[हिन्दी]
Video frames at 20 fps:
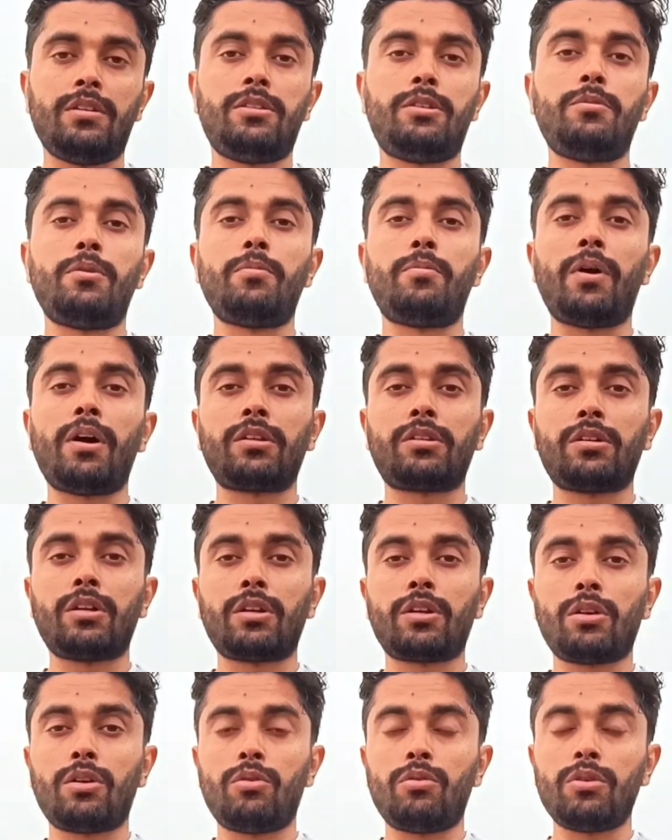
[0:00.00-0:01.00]
जी मैं बात
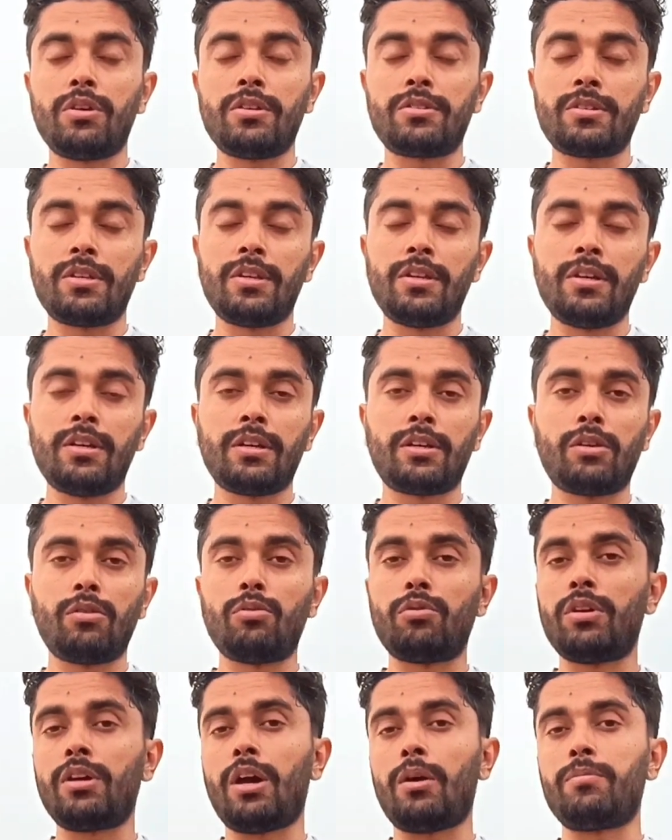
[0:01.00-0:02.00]
कर रहा हूं इसलिए
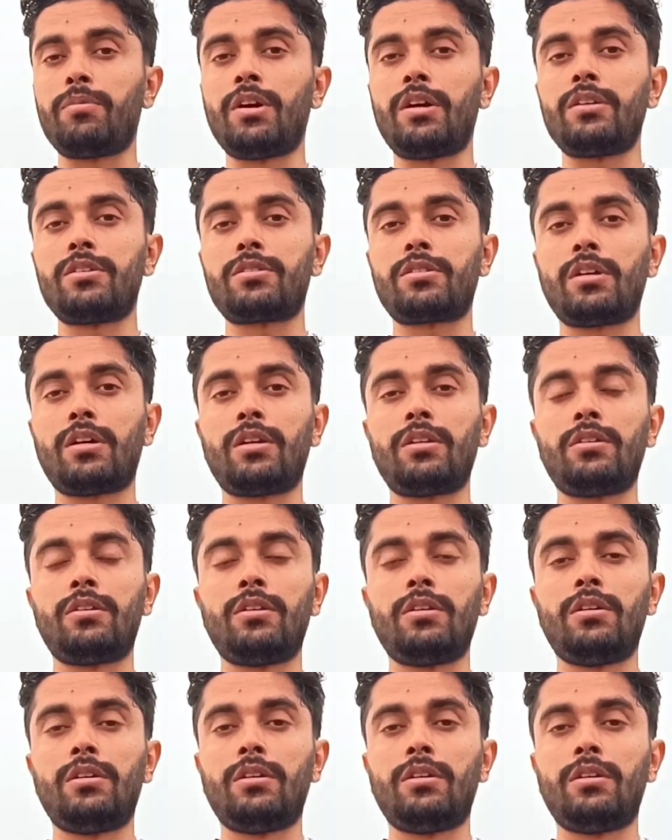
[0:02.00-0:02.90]
क्योंकि अफगानिस्तान